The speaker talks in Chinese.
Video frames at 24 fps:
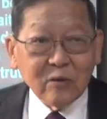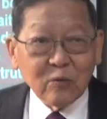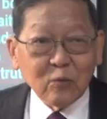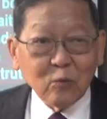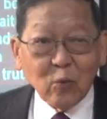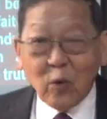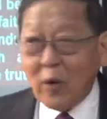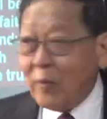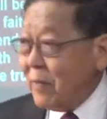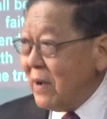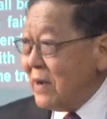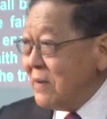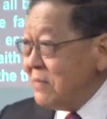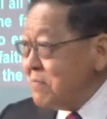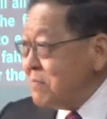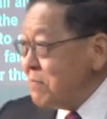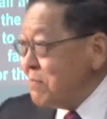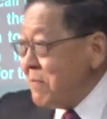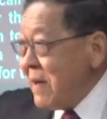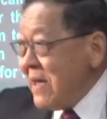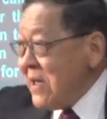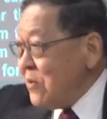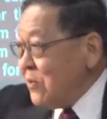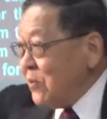我们
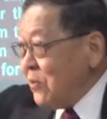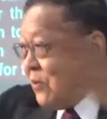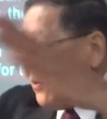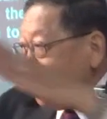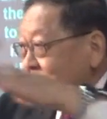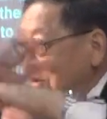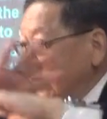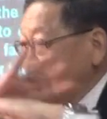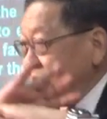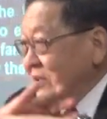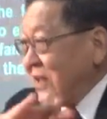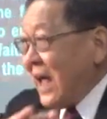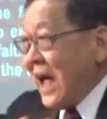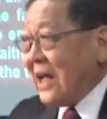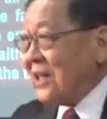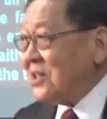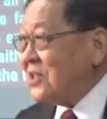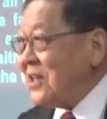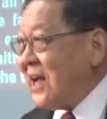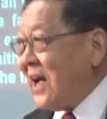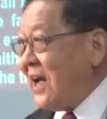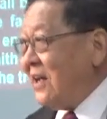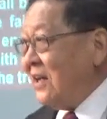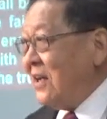没有大
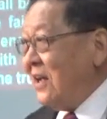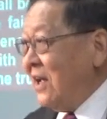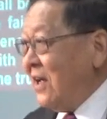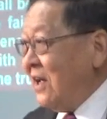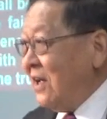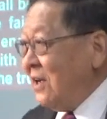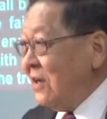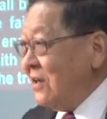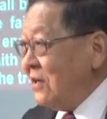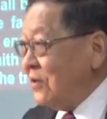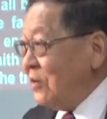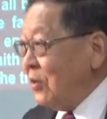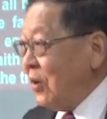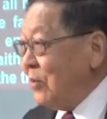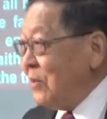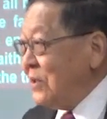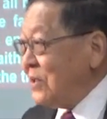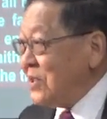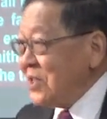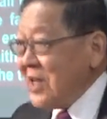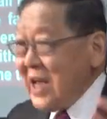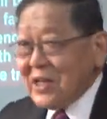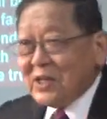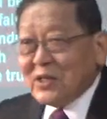家我们
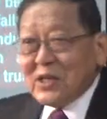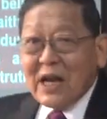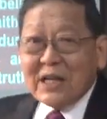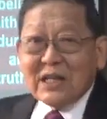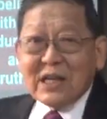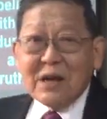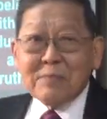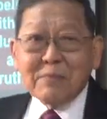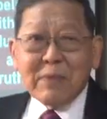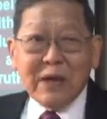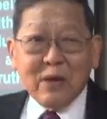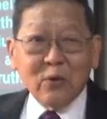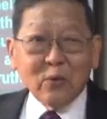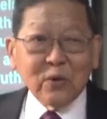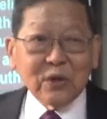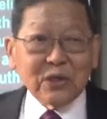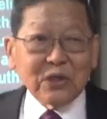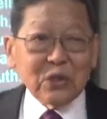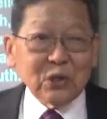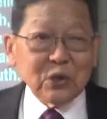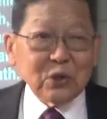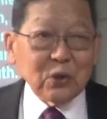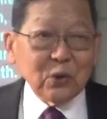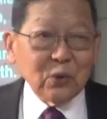现在在美国的
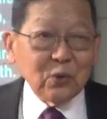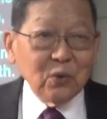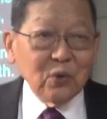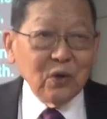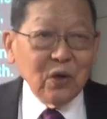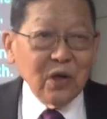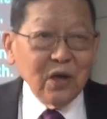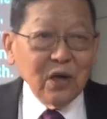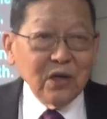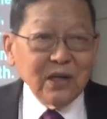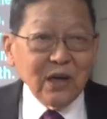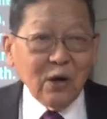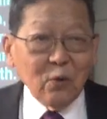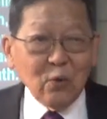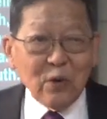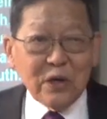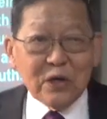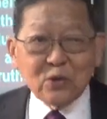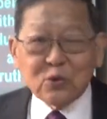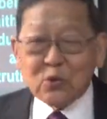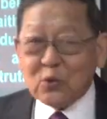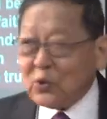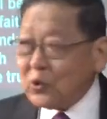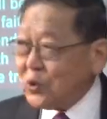基督徒要
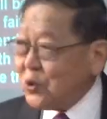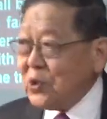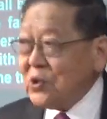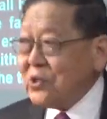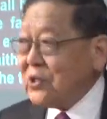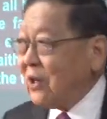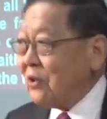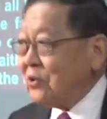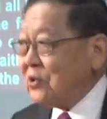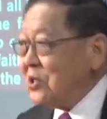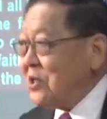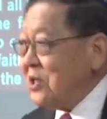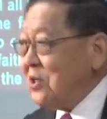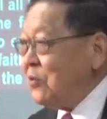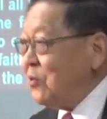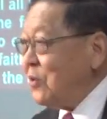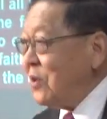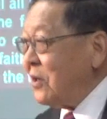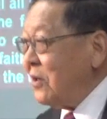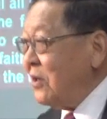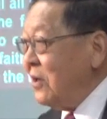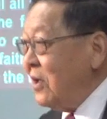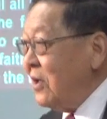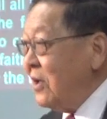为主殉道的机
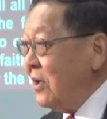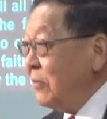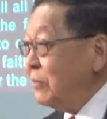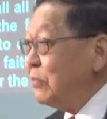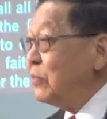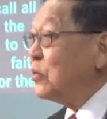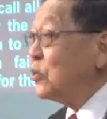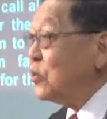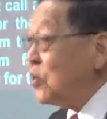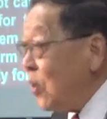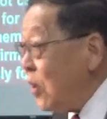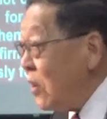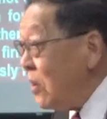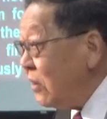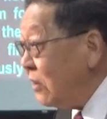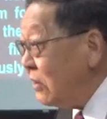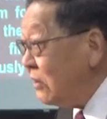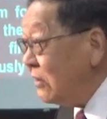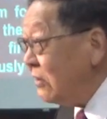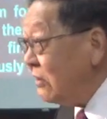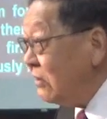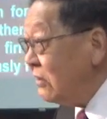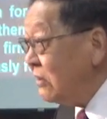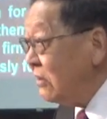会不多。
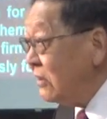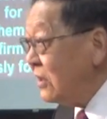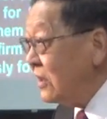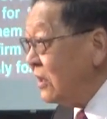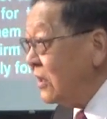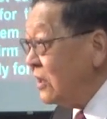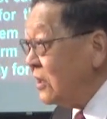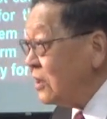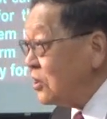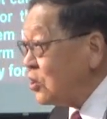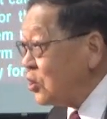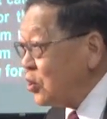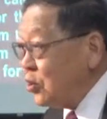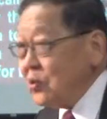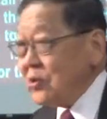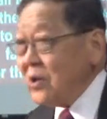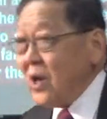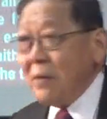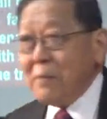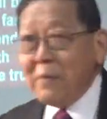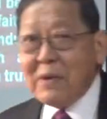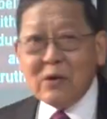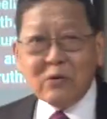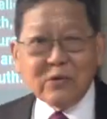主
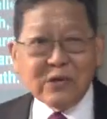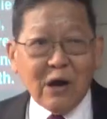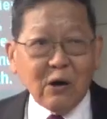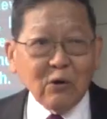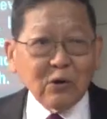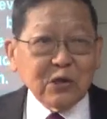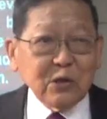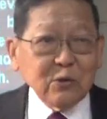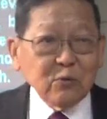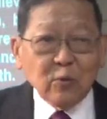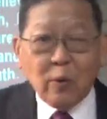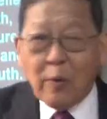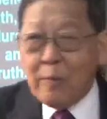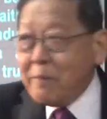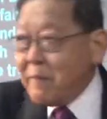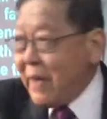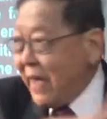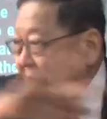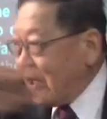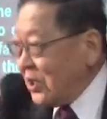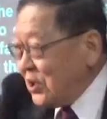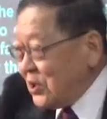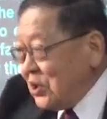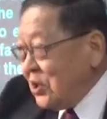也没有要求我们
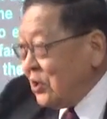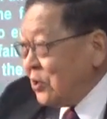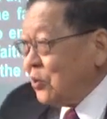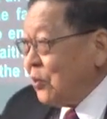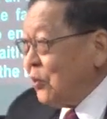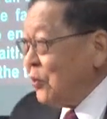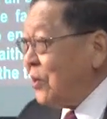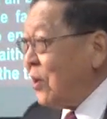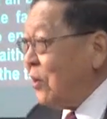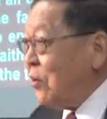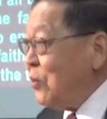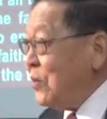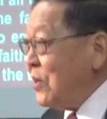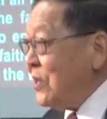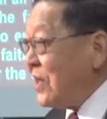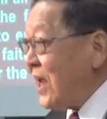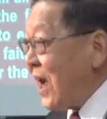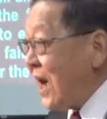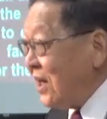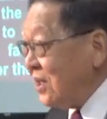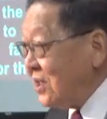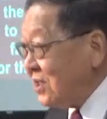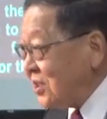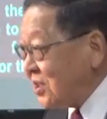每个基督徒都要为
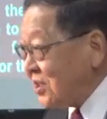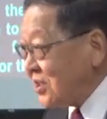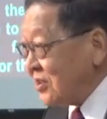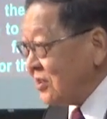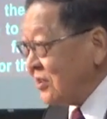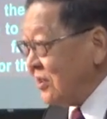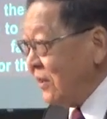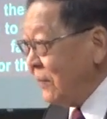他而死，